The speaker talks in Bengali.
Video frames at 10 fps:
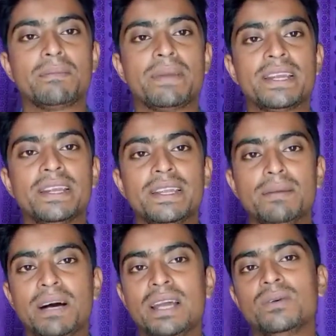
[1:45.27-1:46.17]
ব্যাটারিটি
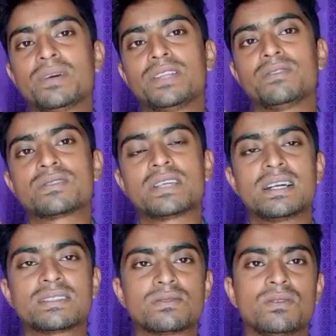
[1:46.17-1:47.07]
ভালো কিন্তু
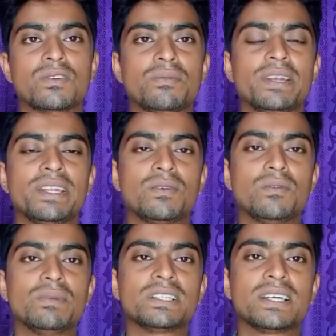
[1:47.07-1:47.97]
চার্জ অটোমেটিক
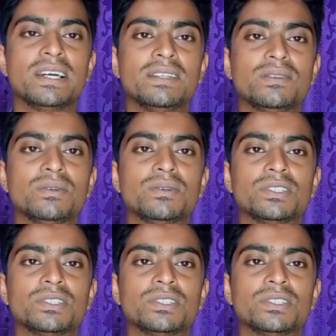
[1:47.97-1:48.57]
কমে যায় তো